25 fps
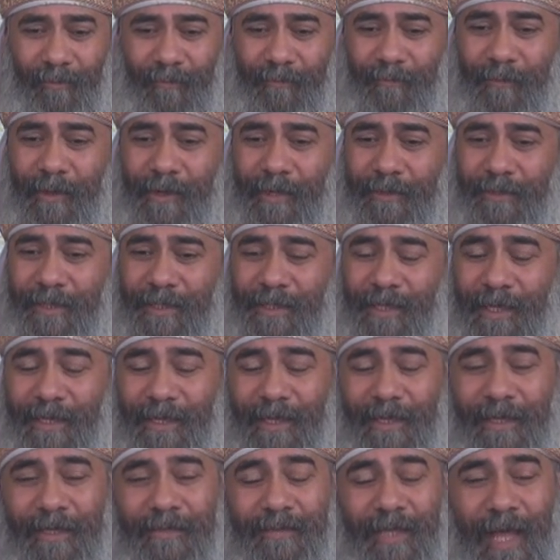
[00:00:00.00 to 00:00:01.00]
وفي مرة تانية
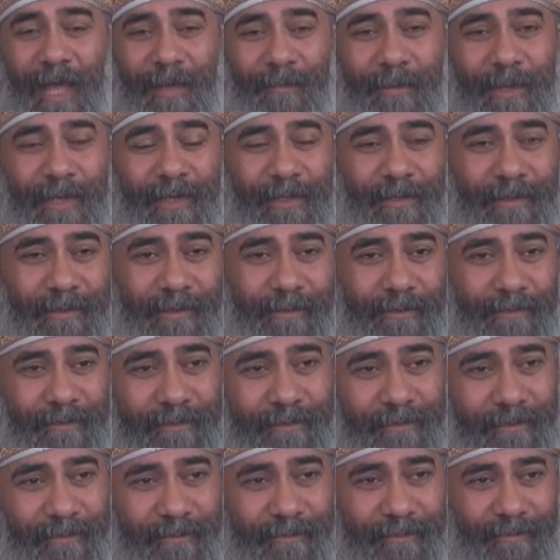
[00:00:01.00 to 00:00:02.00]
لقيه تعبان
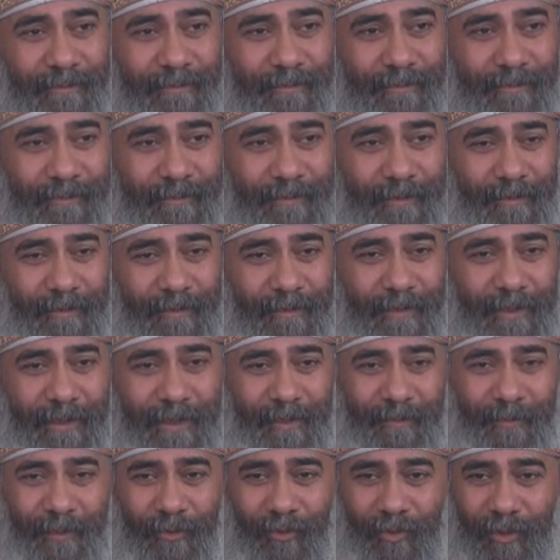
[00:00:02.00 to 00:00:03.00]

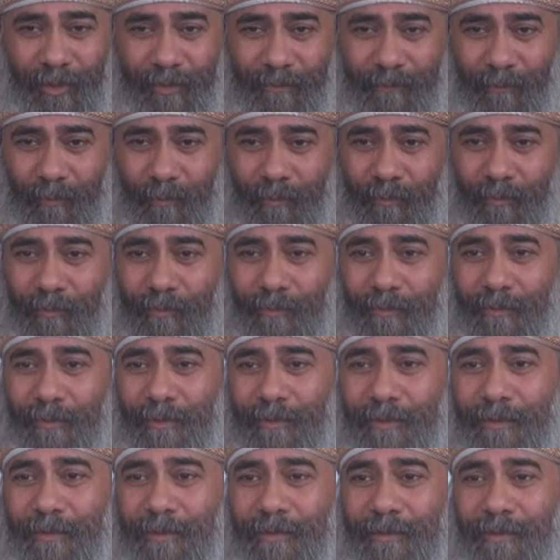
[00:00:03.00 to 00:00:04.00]
زي ما شافه
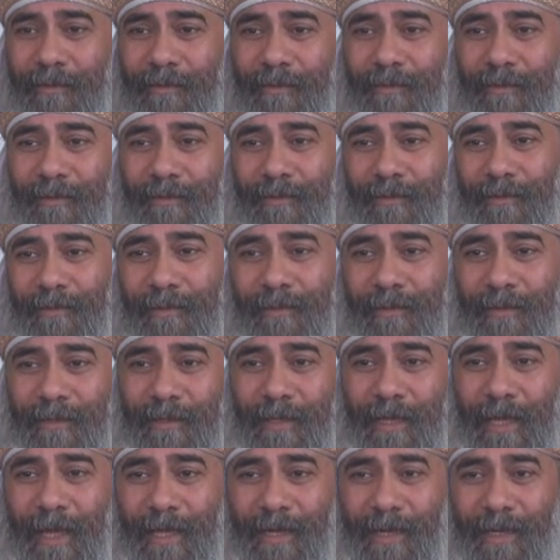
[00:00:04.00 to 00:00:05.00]

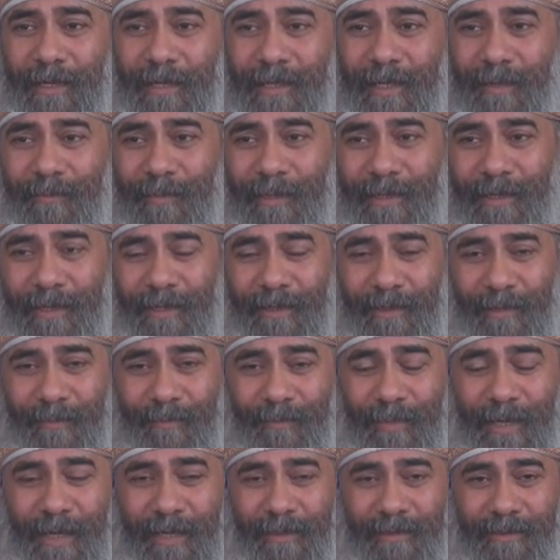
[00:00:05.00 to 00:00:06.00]
على الجبل
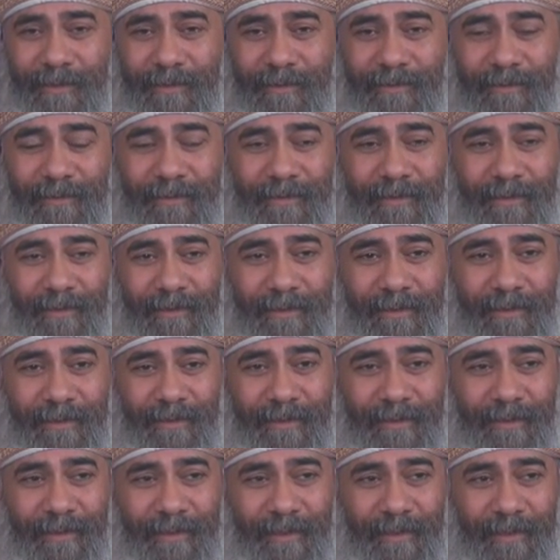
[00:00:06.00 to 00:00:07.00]
بعد
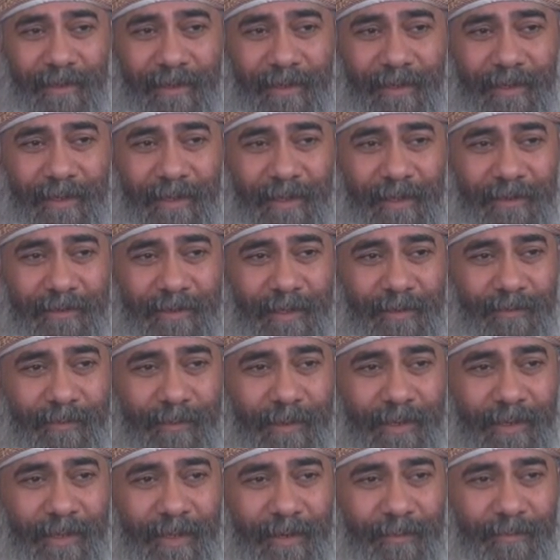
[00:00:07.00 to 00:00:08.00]
أن
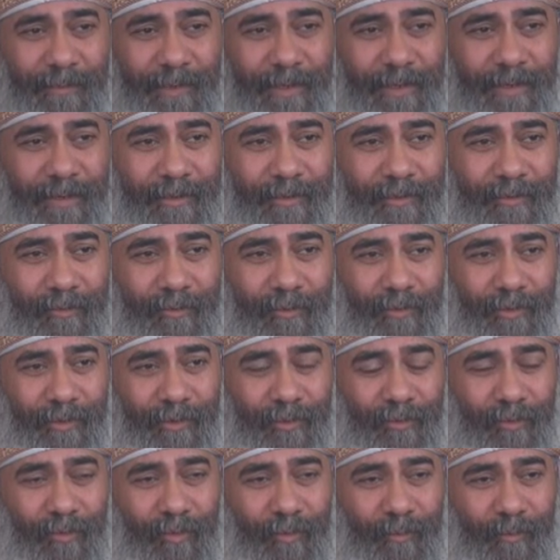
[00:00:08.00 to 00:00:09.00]
أتم الأربعين
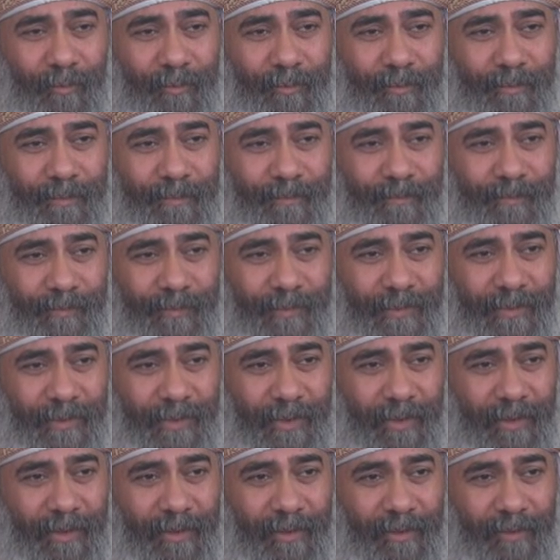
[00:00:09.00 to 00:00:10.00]
يوم
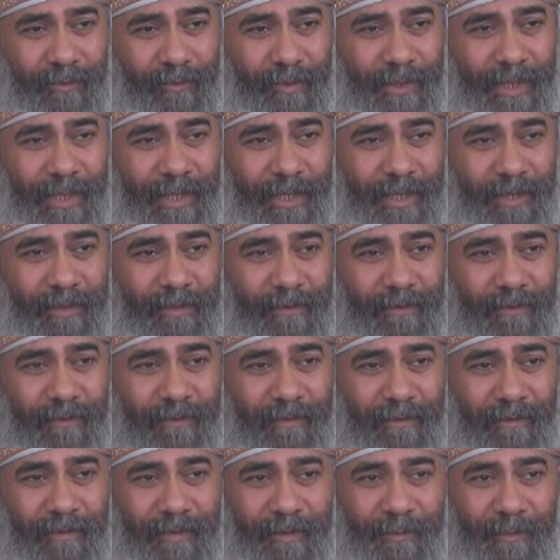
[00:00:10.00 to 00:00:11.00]
نهارا ليلا
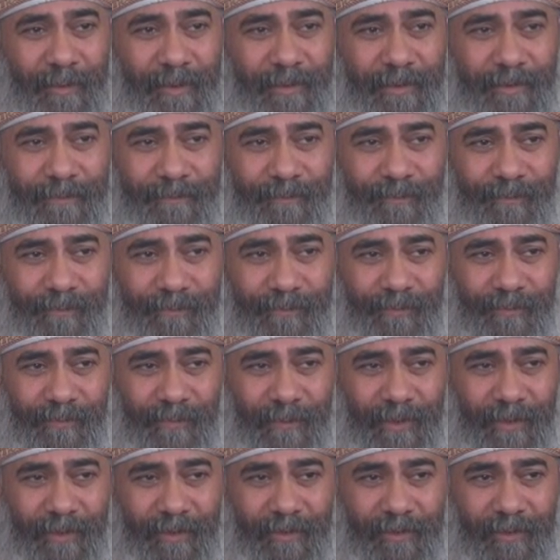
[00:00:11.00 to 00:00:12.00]
صائما
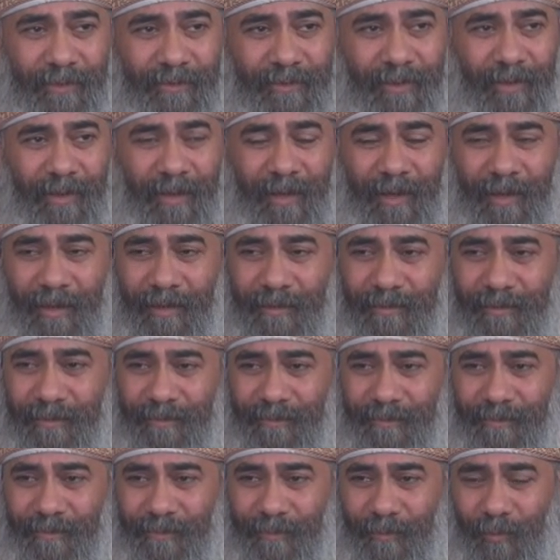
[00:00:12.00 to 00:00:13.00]
انقطاع
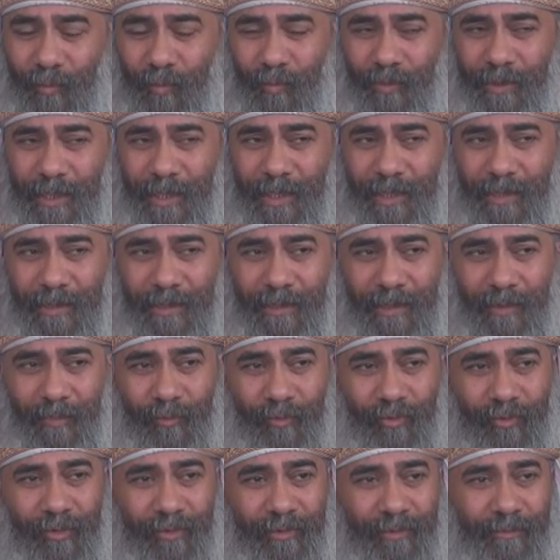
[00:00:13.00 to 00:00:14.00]
بدون أكل
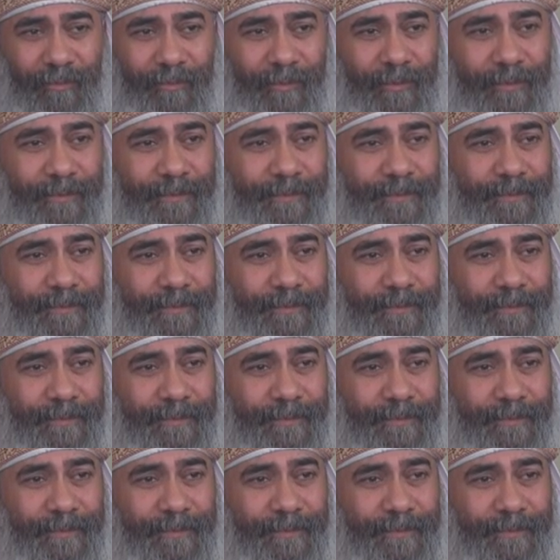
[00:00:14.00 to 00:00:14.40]
أو شرب